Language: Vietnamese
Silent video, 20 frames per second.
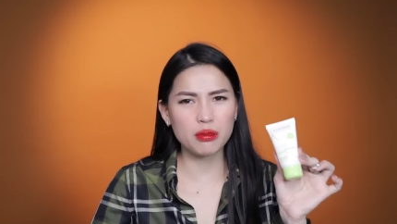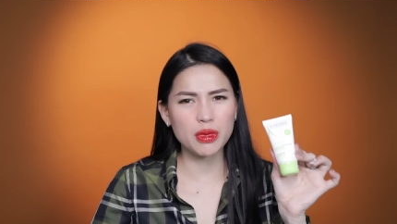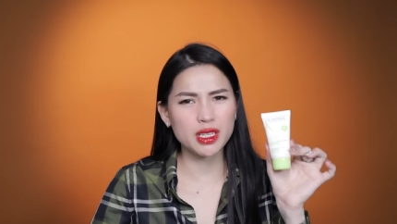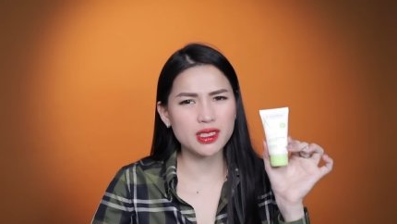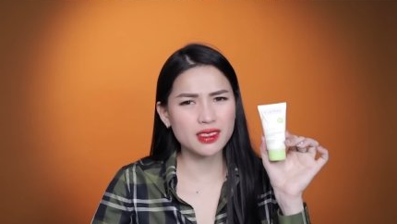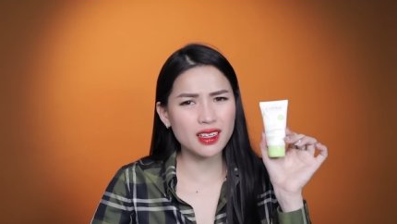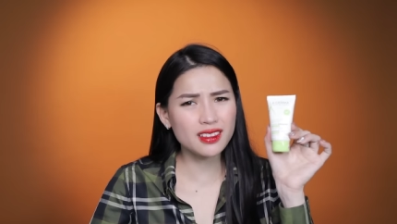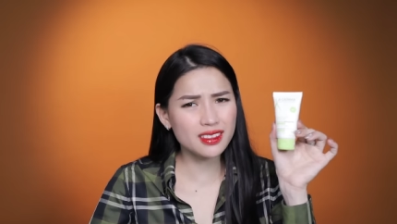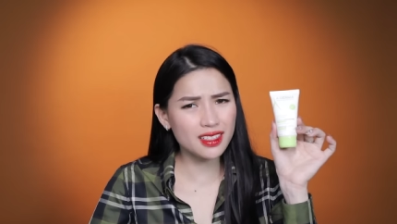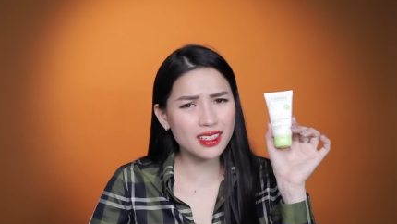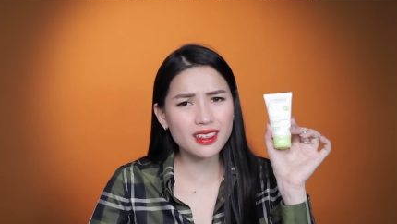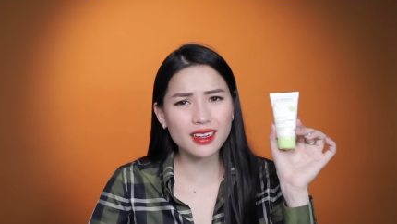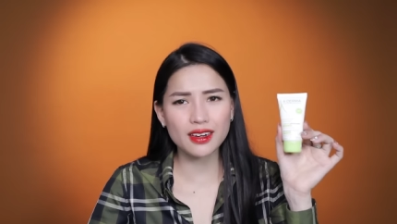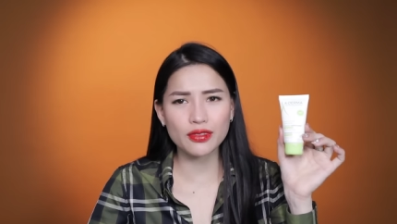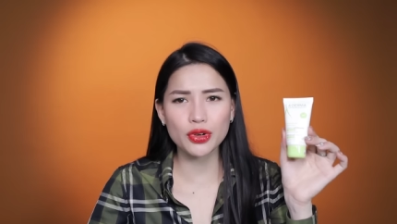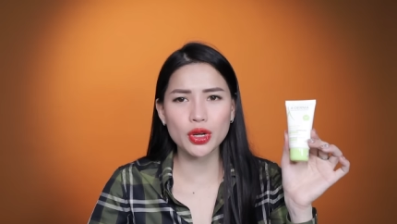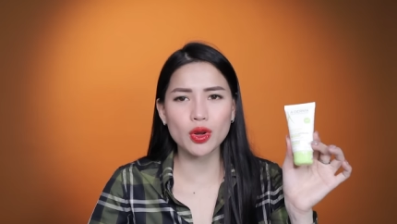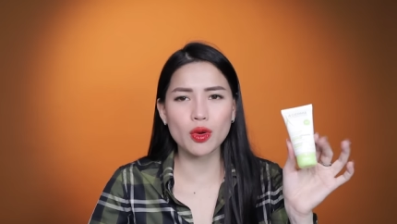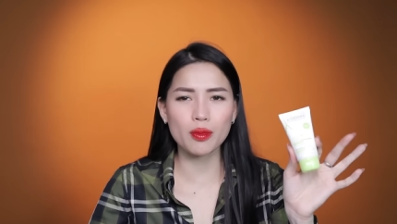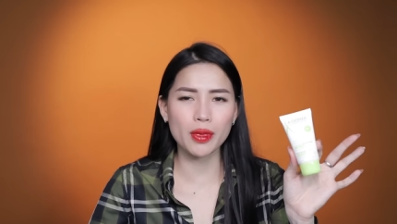Mình rất
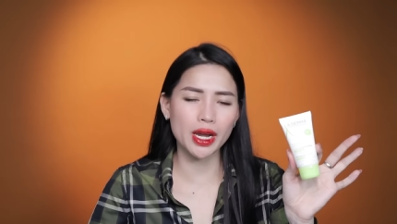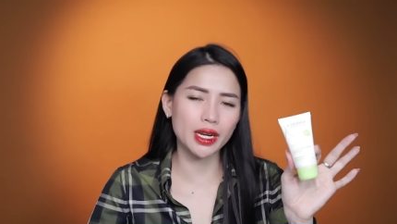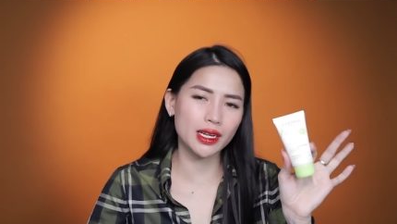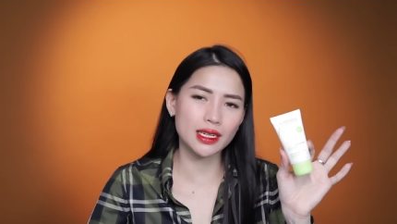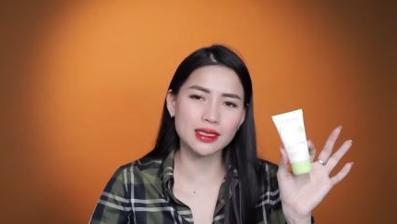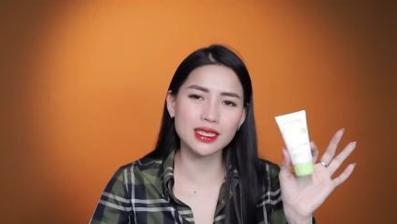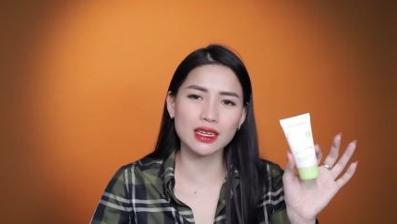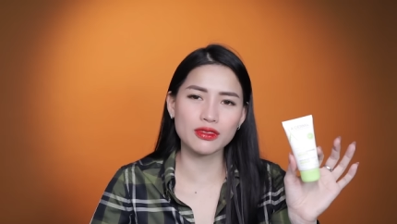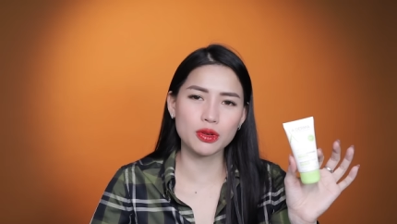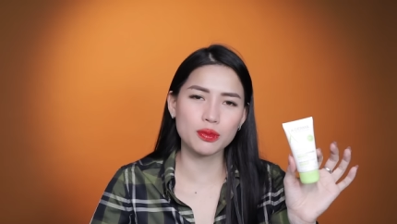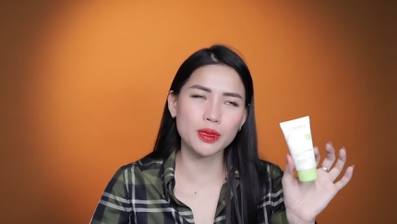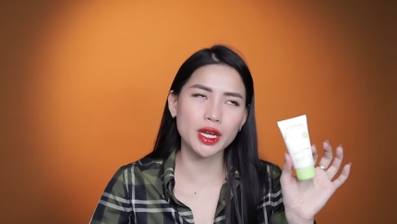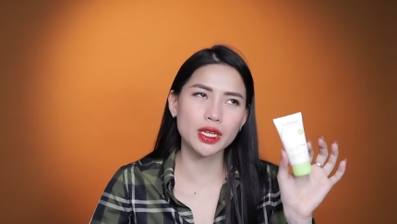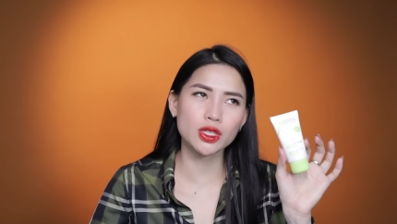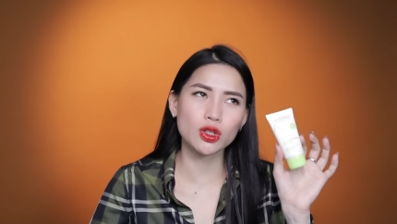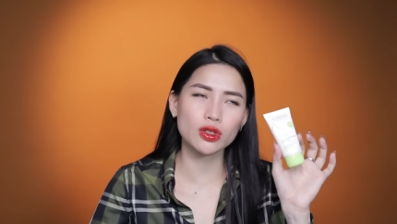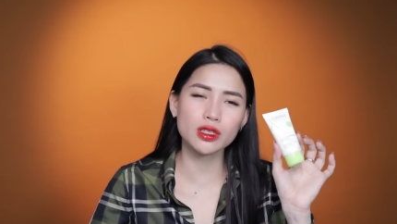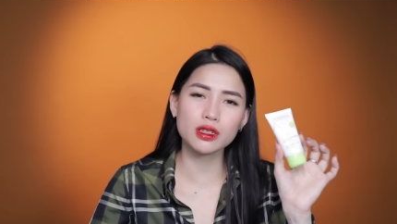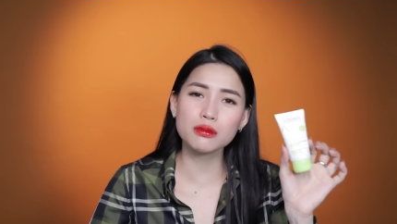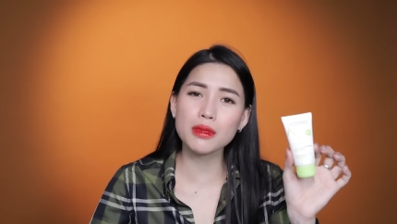là recommend cái sản phẩm
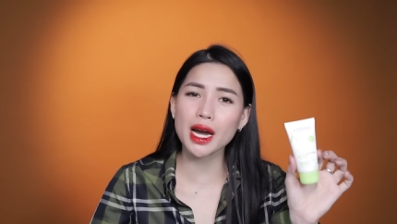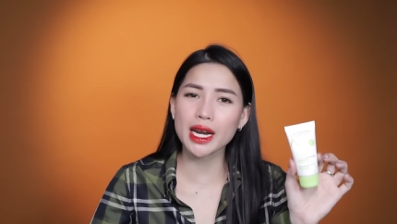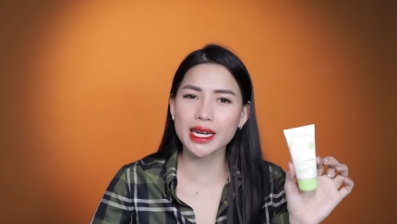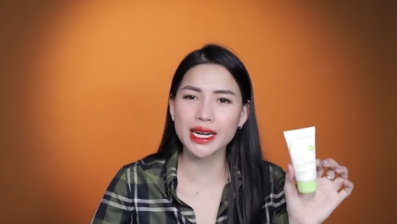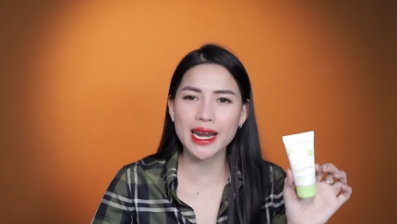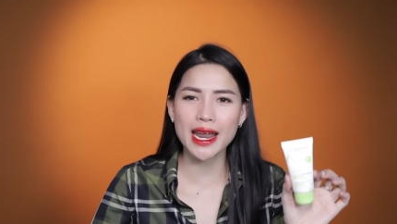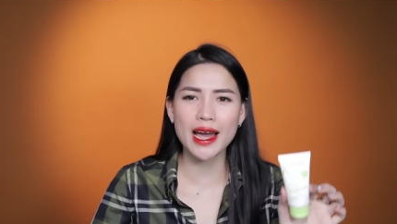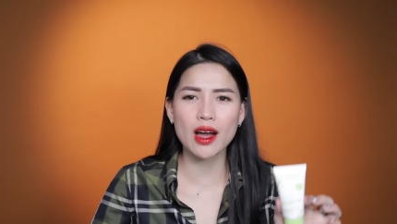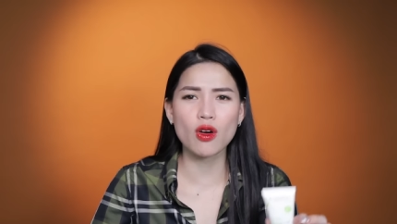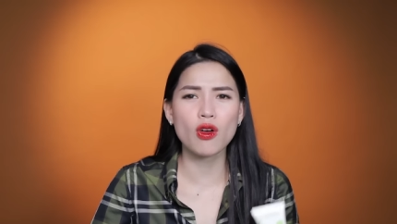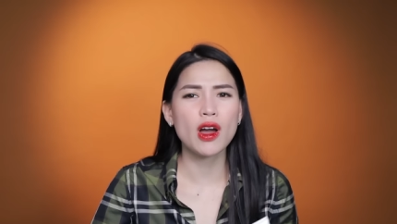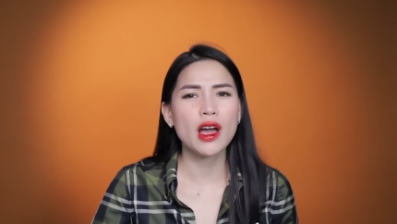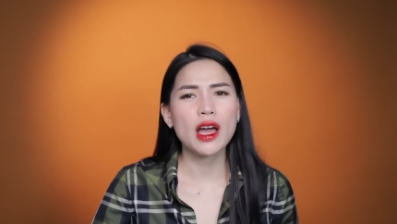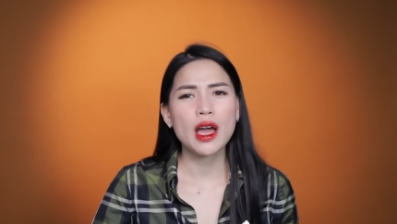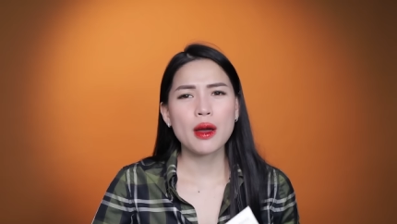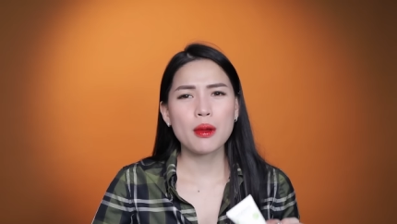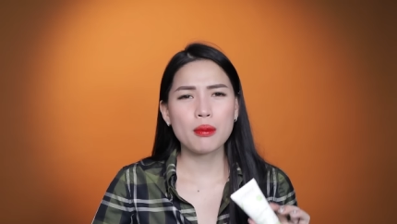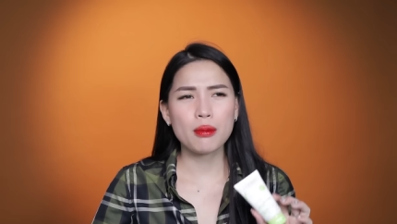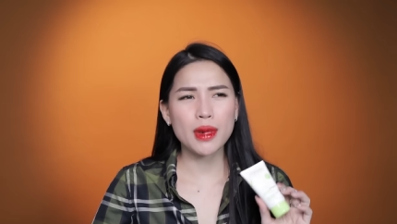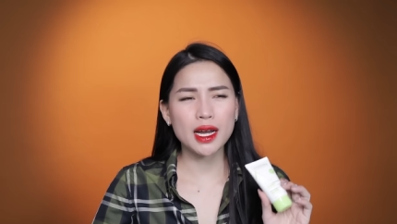này cho những bạn nào
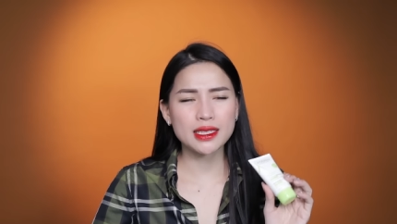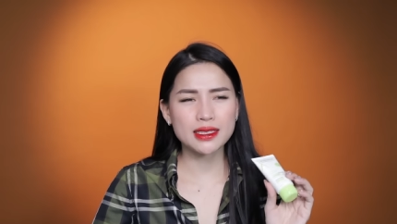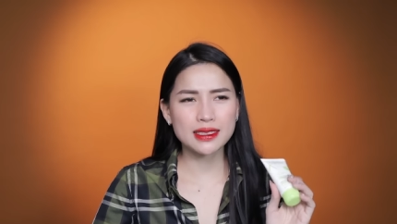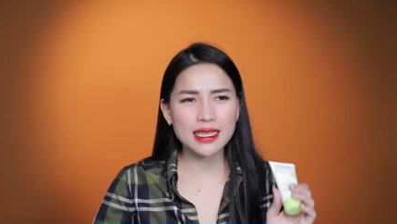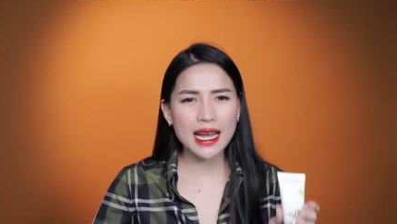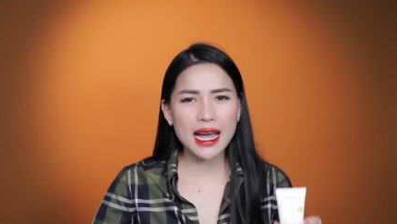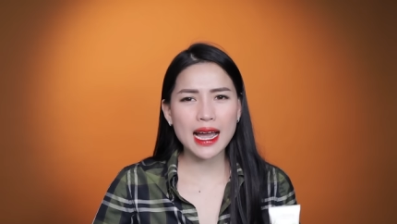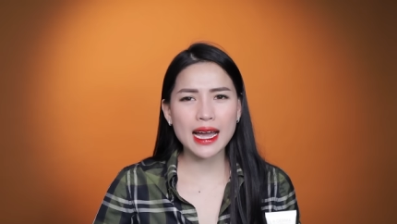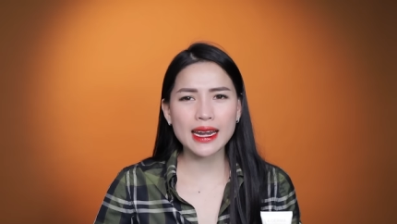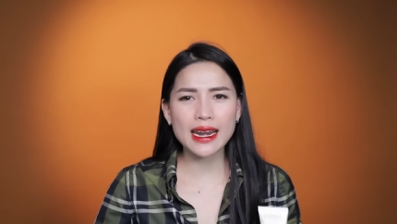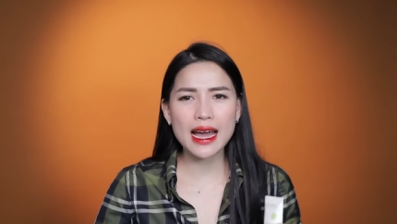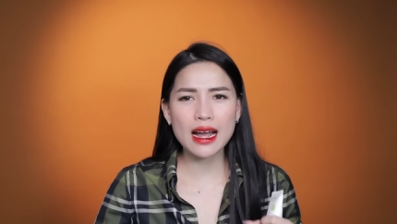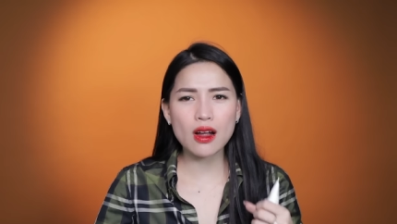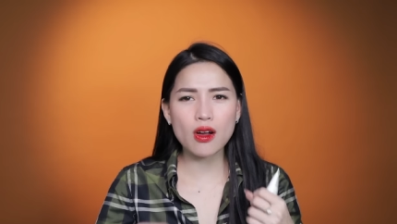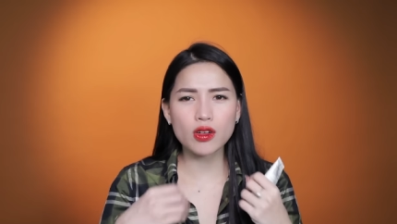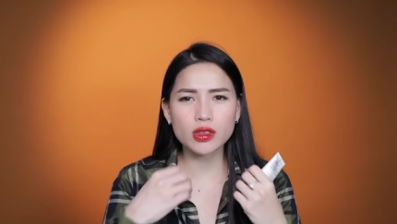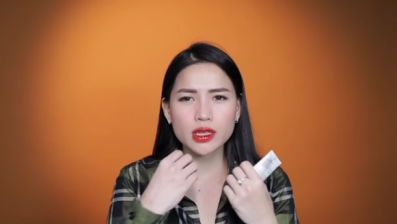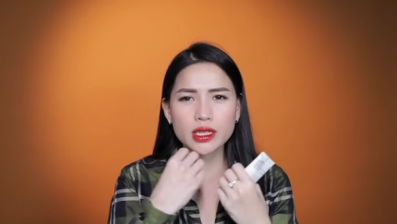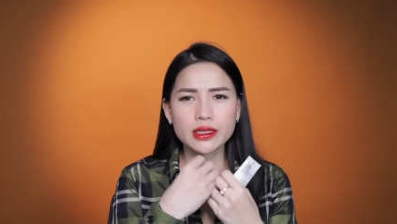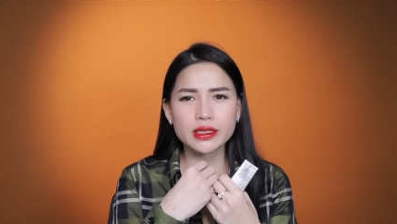mà da đang
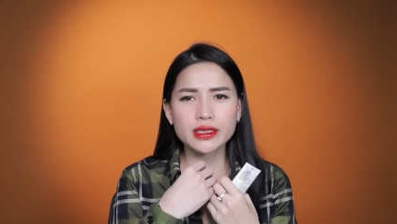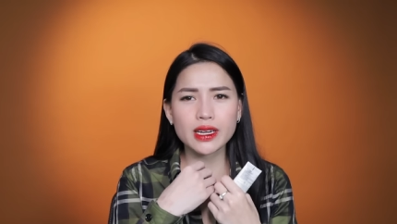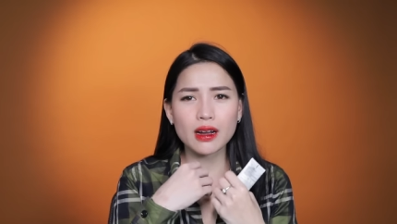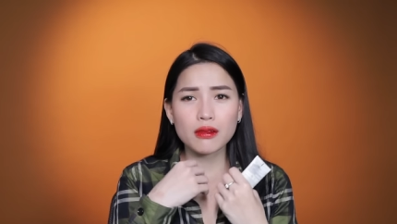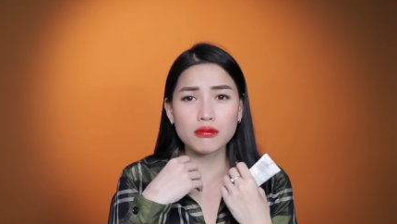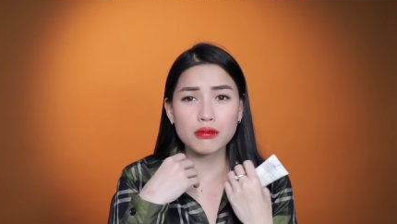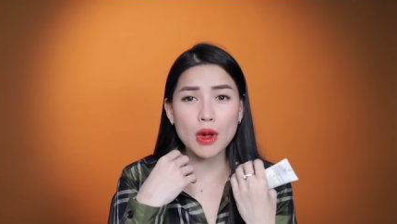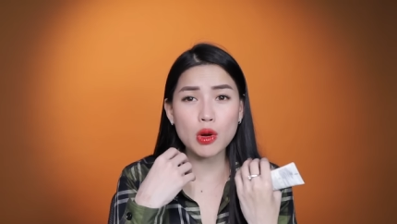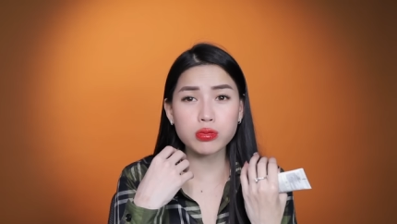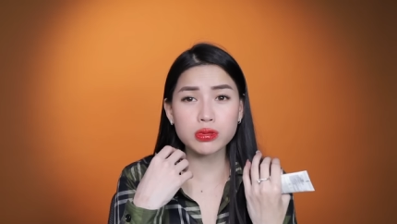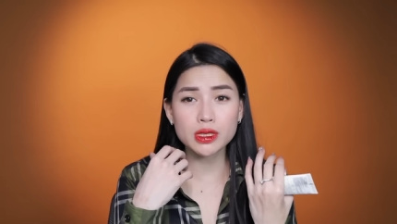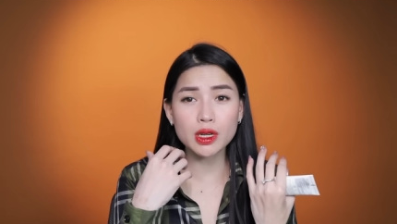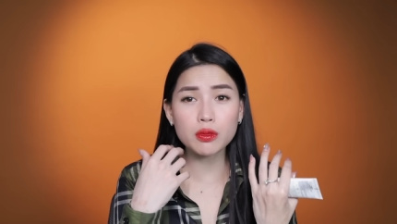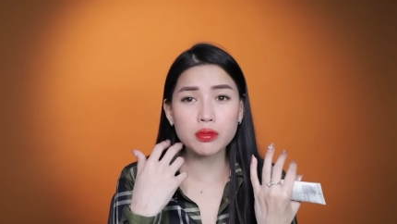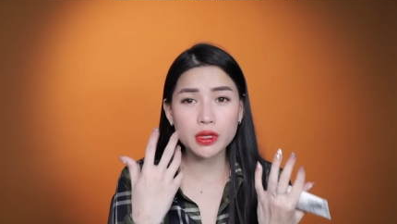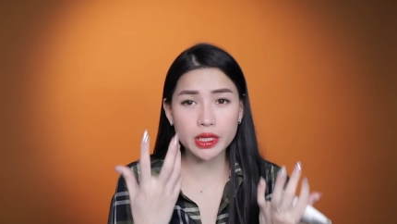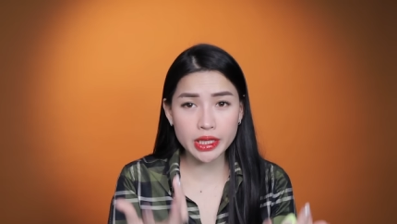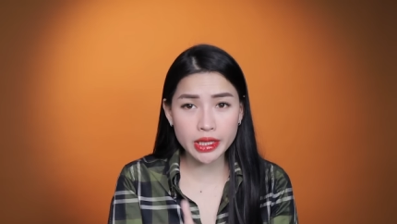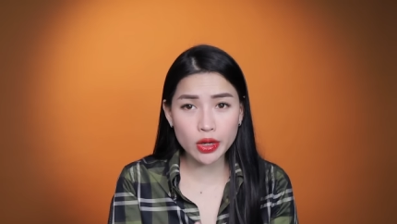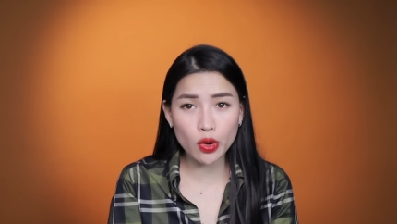có tình trạng bong
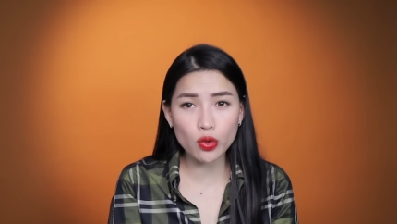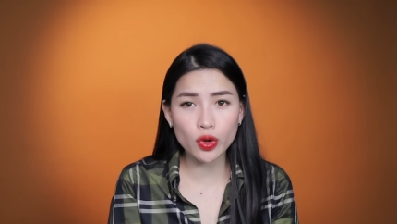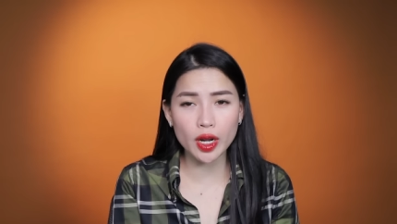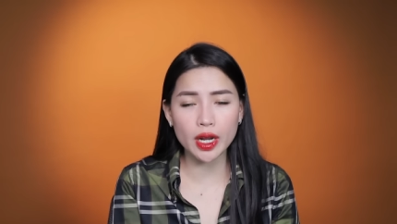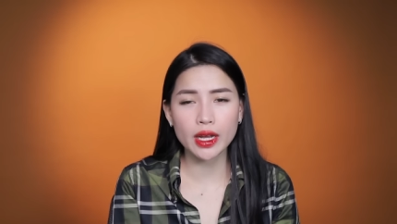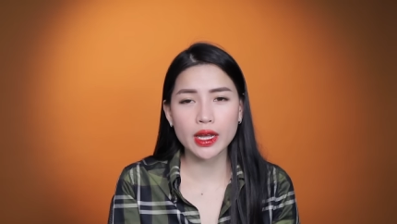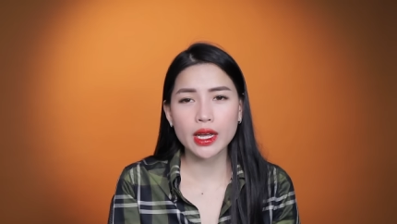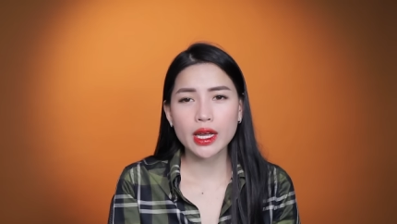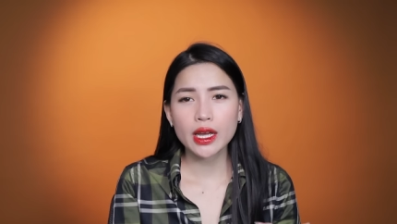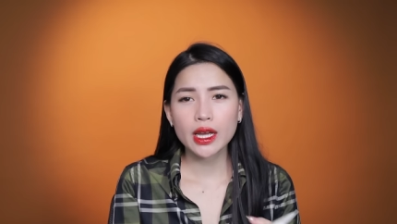tróc nhiều này,